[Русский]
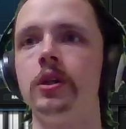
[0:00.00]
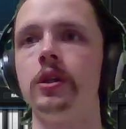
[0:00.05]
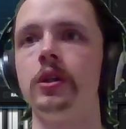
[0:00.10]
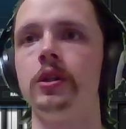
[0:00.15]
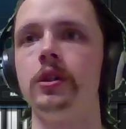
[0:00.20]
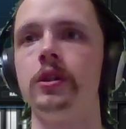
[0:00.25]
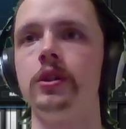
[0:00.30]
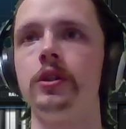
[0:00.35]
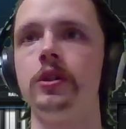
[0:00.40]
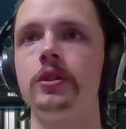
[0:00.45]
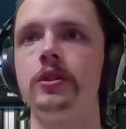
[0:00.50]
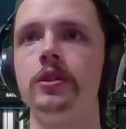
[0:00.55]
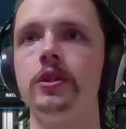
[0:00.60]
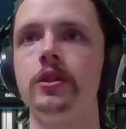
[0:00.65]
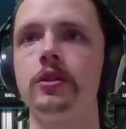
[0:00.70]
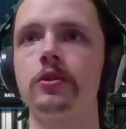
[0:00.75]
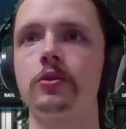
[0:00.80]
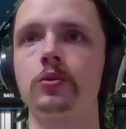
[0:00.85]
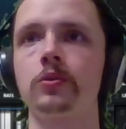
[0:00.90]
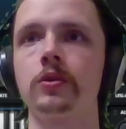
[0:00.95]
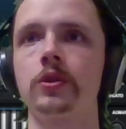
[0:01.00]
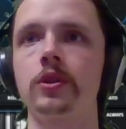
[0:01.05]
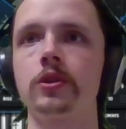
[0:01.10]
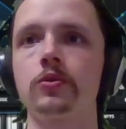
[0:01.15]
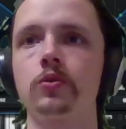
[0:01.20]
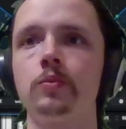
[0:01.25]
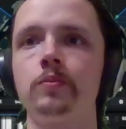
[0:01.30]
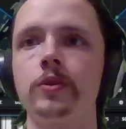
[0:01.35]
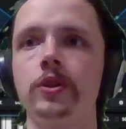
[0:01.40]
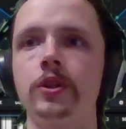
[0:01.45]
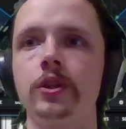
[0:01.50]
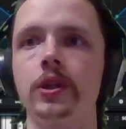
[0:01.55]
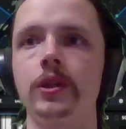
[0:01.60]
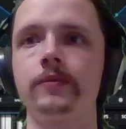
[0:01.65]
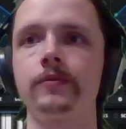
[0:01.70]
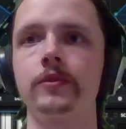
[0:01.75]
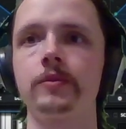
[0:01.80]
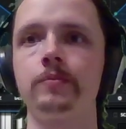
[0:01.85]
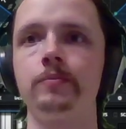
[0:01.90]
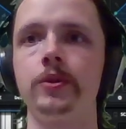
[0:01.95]
И здесь он доступен нам
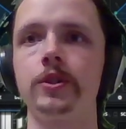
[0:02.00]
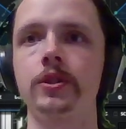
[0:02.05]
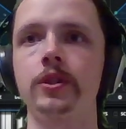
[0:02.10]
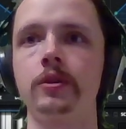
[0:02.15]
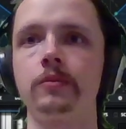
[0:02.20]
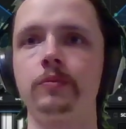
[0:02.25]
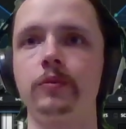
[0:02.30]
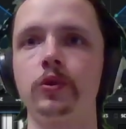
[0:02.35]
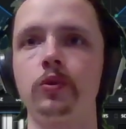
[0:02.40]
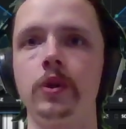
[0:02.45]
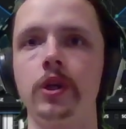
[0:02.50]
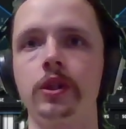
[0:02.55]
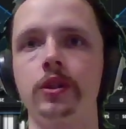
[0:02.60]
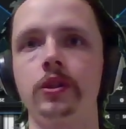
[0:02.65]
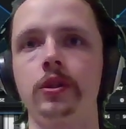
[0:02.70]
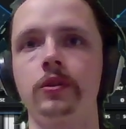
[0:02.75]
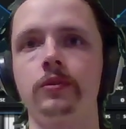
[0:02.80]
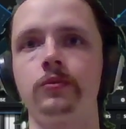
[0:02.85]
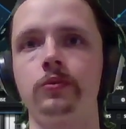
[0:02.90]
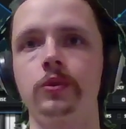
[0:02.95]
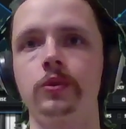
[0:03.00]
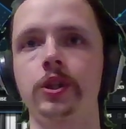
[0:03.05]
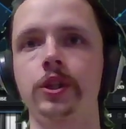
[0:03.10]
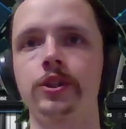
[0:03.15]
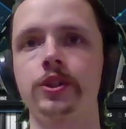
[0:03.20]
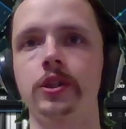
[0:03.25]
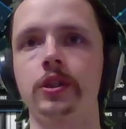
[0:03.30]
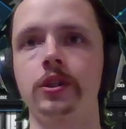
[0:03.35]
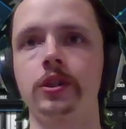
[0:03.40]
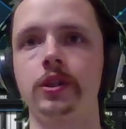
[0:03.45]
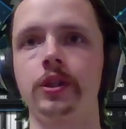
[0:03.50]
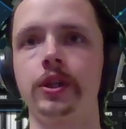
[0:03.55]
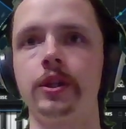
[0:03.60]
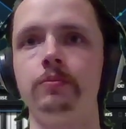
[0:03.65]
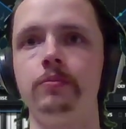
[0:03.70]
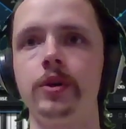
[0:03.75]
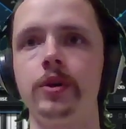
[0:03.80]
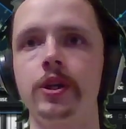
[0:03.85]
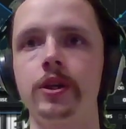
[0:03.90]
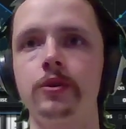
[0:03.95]
в списке модуляторов, так же как
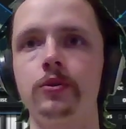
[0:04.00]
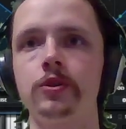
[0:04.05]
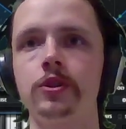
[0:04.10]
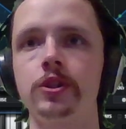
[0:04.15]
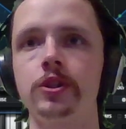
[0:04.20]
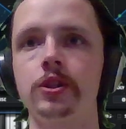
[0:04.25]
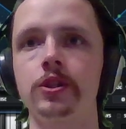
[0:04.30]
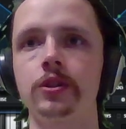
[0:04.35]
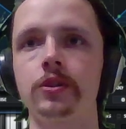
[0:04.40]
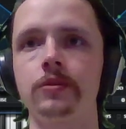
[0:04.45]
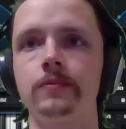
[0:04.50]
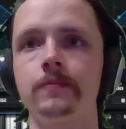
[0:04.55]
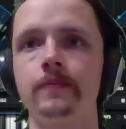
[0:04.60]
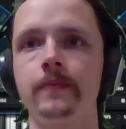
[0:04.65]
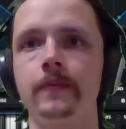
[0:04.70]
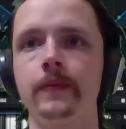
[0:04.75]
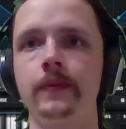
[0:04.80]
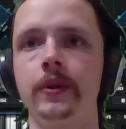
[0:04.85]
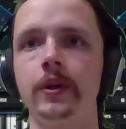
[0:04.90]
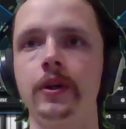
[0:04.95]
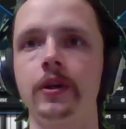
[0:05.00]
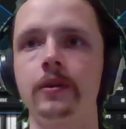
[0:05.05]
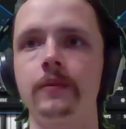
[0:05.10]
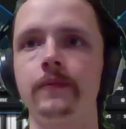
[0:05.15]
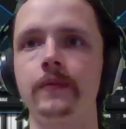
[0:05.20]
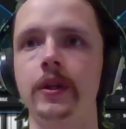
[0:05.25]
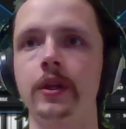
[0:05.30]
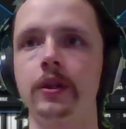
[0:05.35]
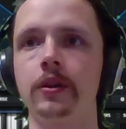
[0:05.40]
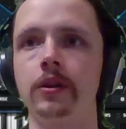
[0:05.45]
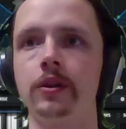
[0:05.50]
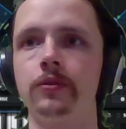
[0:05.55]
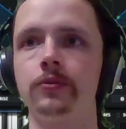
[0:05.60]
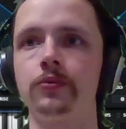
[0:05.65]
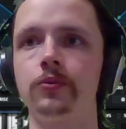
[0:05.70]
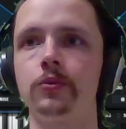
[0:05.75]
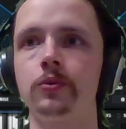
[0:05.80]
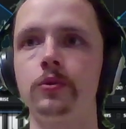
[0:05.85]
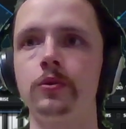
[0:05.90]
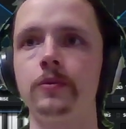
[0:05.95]
огибающие, да,
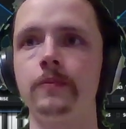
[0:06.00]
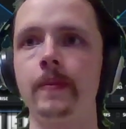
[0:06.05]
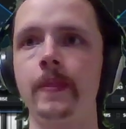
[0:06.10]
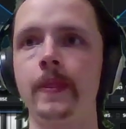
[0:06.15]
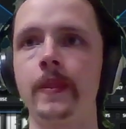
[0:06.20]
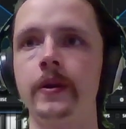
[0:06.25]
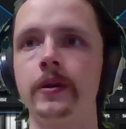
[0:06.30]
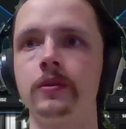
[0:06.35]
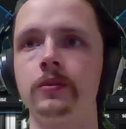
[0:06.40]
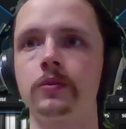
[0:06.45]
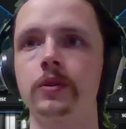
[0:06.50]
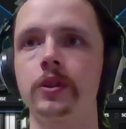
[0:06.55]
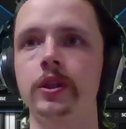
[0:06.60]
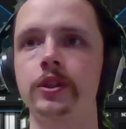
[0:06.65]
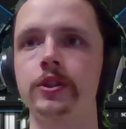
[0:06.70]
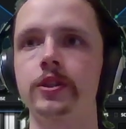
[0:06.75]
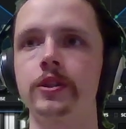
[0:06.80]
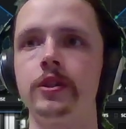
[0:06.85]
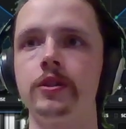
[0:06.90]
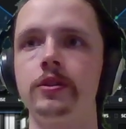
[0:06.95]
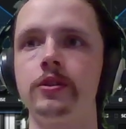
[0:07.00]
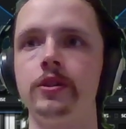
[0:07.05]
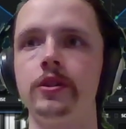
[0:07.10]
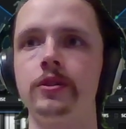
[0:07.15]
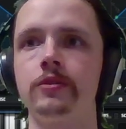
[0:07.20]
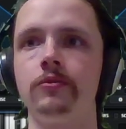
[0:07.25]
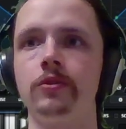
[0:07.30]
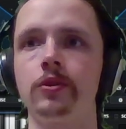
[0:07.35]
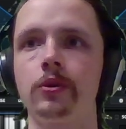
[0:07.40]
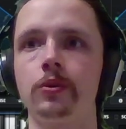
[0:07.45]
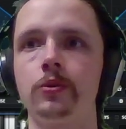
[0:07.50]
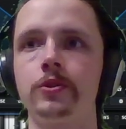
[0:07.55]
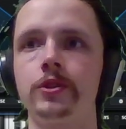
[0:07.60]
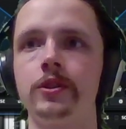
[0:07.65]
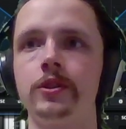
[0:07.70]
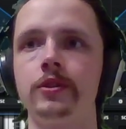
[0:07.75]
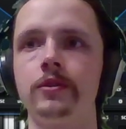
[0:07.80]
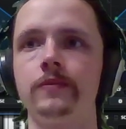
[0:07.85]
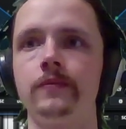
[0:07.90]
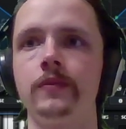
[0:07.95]
LFO, также здесь есть
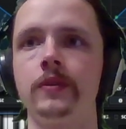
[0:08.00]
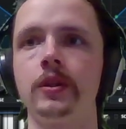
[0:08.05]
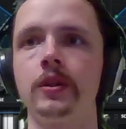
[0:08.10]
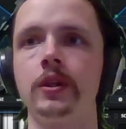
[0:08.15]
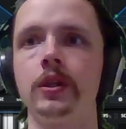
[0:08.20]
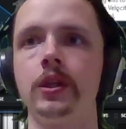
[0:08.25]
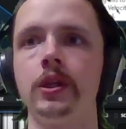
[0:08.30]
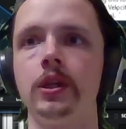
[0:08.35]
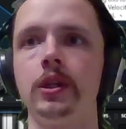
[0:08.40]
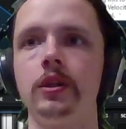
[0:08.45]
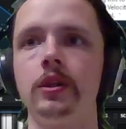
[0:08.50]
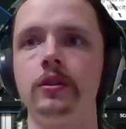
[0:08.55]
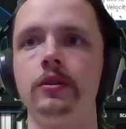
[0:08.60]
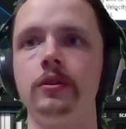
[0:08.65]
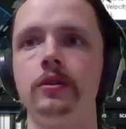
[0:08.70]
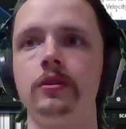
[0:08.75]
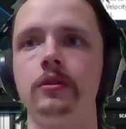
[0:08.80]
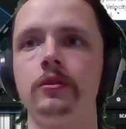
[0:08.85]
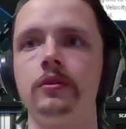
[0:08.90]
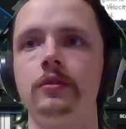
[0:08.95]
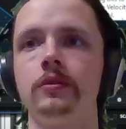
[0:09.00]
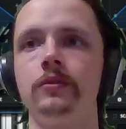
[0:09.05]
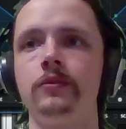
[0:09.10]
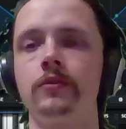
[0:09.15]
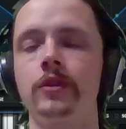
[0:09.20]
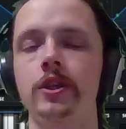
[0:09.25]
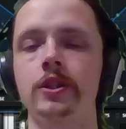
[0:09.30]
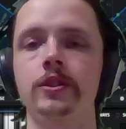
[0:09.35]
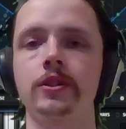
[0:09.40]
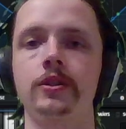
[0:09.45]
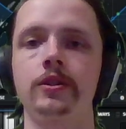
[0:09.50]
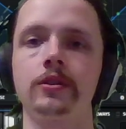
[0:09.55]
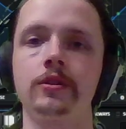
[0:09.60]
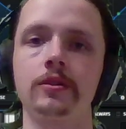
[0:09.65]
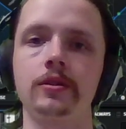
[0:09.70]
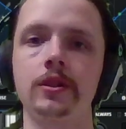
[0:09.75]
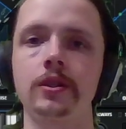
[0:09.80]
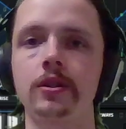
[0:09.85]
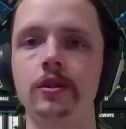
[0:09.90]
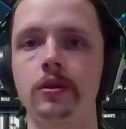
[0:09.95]
Velocity. В разных
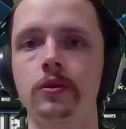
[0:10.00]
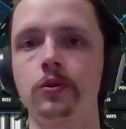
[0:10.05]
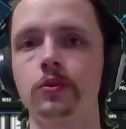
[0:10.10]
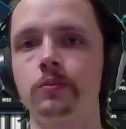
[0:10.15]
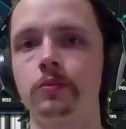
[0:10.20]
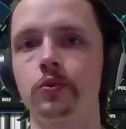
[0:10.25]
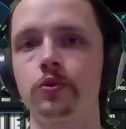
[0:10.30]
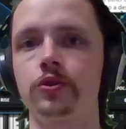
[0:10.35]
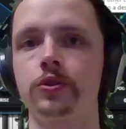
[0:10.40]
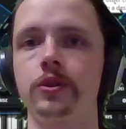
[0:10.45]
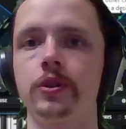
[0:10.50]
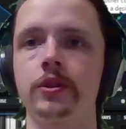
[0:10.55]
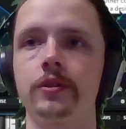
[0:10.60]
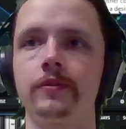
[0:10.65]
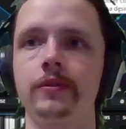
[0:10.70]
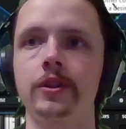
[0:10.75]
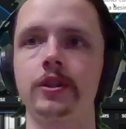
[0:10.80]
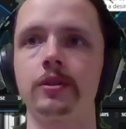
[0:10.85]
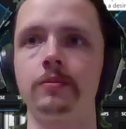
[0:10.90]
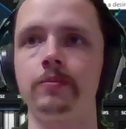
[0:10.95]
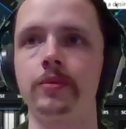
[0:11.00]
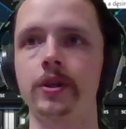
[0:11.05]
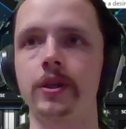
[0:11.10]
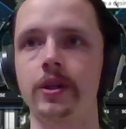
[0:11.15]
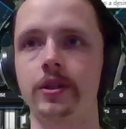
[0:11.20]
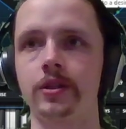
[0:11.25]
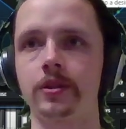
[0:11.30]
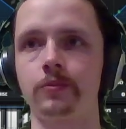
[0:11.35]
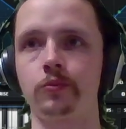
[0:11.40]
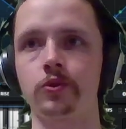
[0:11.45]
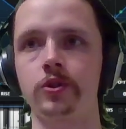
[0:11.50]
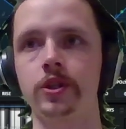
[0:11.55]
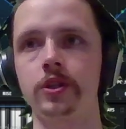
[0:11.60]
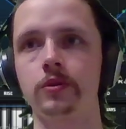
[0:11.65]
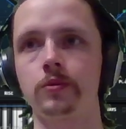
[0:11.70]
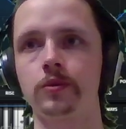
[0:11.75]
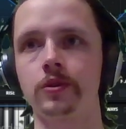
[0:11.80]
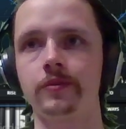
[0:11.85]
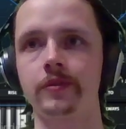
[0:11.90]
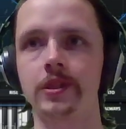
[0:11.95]
синтезаторах он может называться по-разному. Здесь
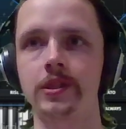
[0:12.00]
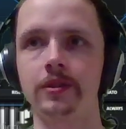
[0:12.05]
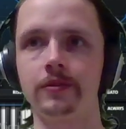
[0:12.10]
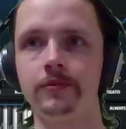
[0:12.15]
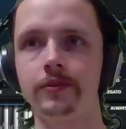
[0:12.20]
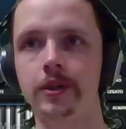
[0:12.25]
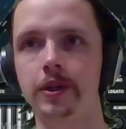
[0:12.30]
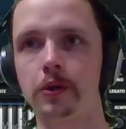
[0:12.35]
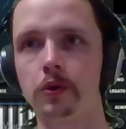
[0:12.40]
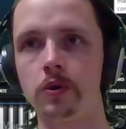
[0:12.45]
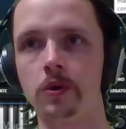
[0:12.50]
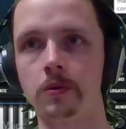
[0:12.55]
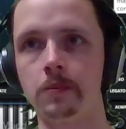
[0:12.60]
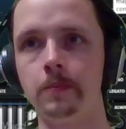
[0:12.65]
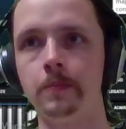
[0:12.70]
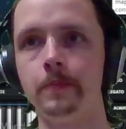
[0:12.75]
он называется Velo.